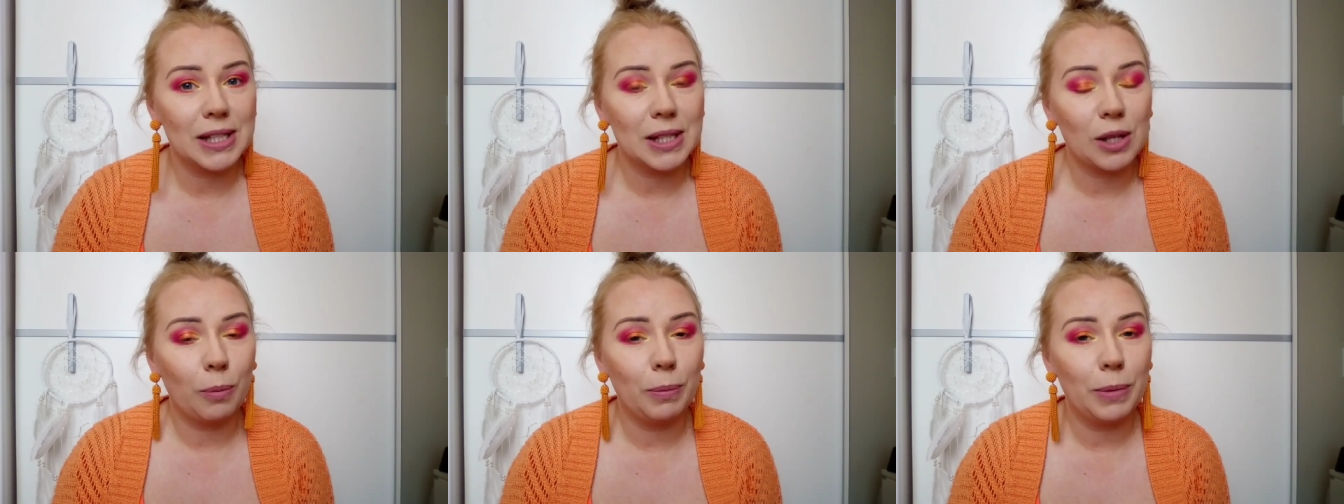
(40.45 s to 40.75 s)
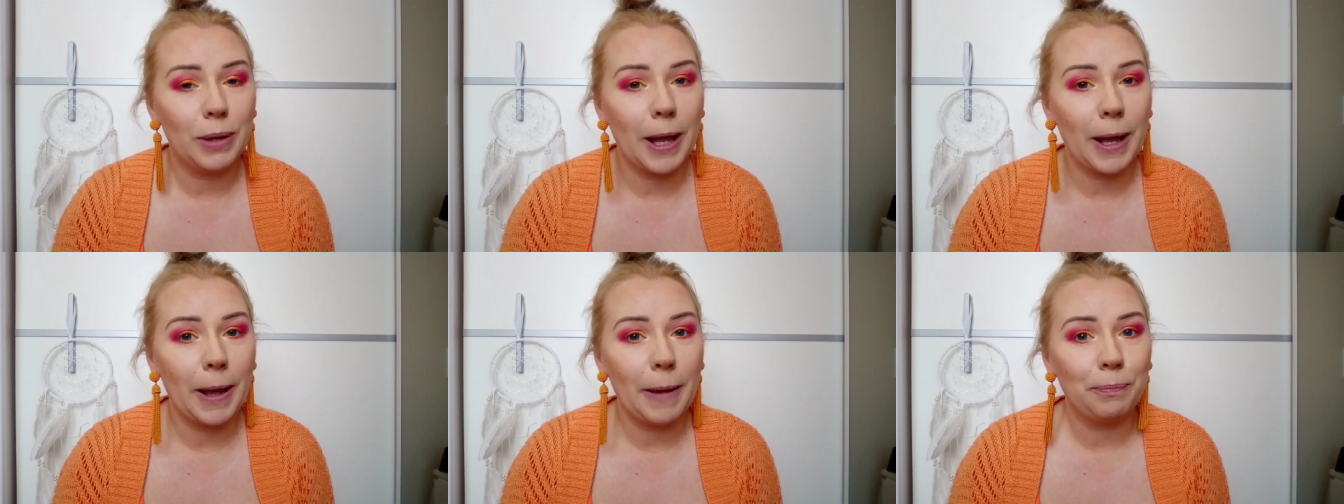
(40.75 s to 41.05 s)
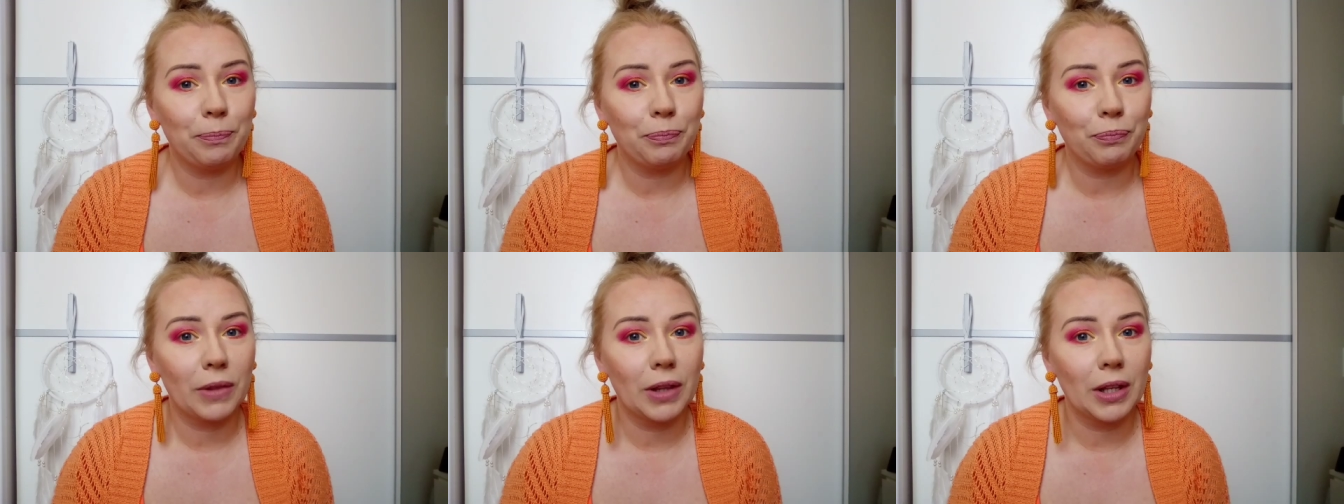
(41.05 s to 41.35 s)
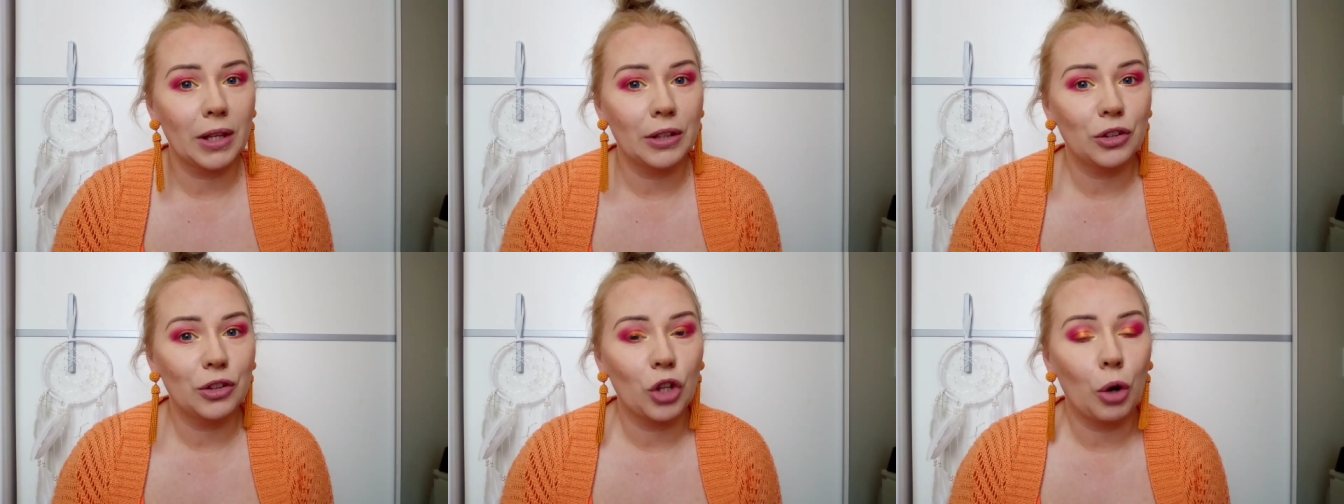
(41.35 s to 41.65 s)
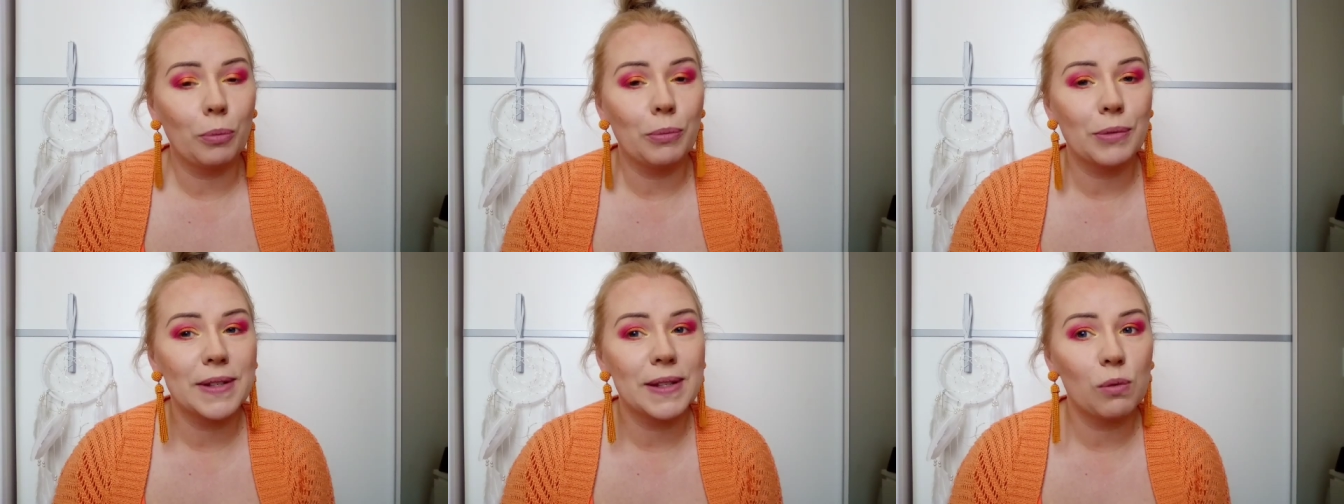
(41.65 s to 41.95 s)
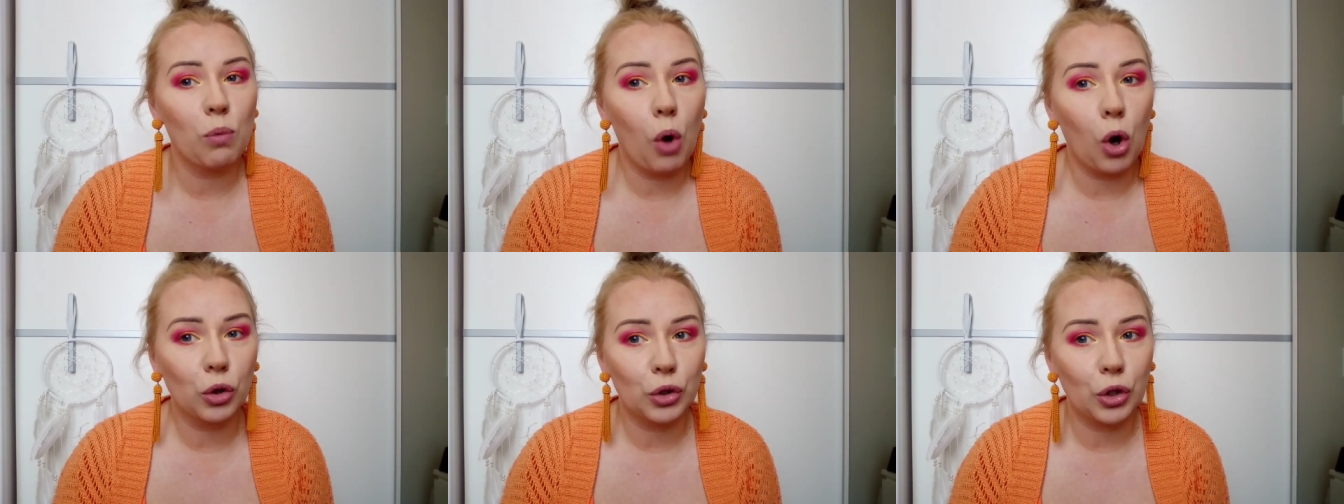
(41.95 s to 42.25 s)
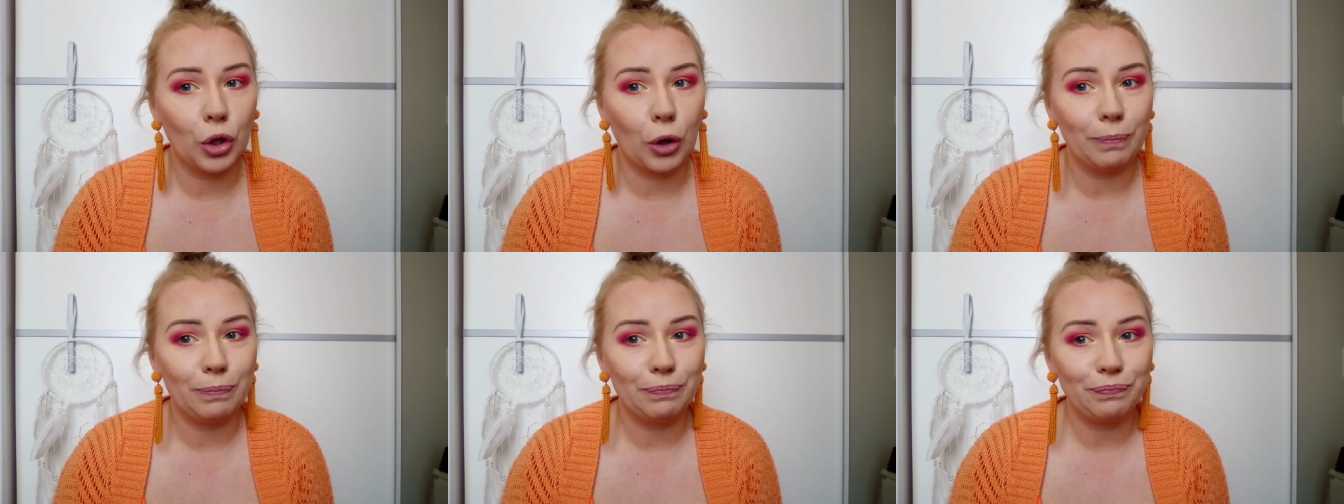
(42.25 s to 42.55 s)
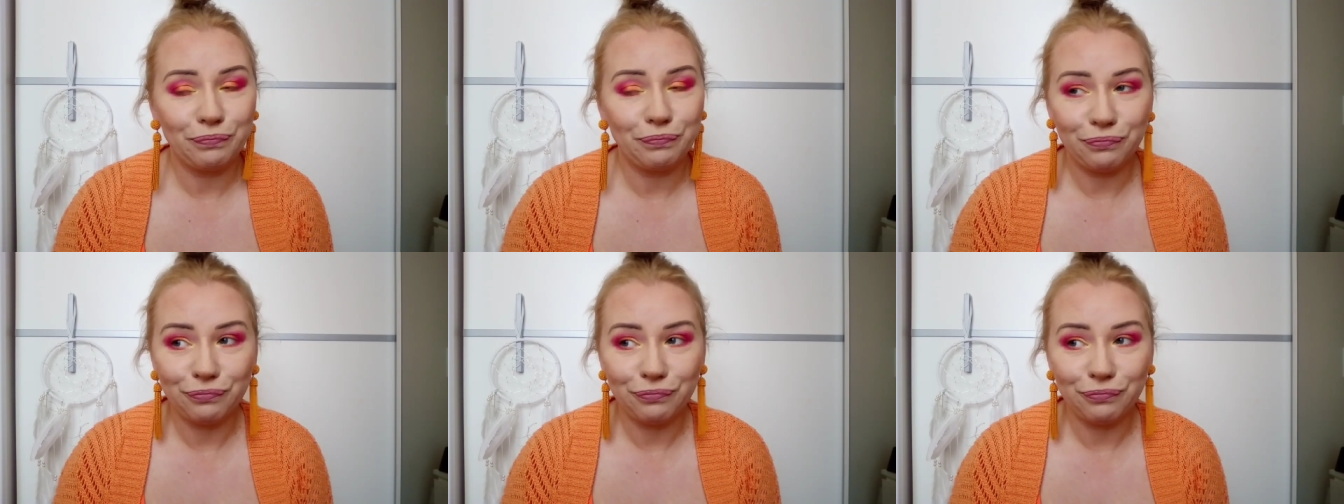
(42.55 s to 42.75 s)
sobie mm, tą złotą.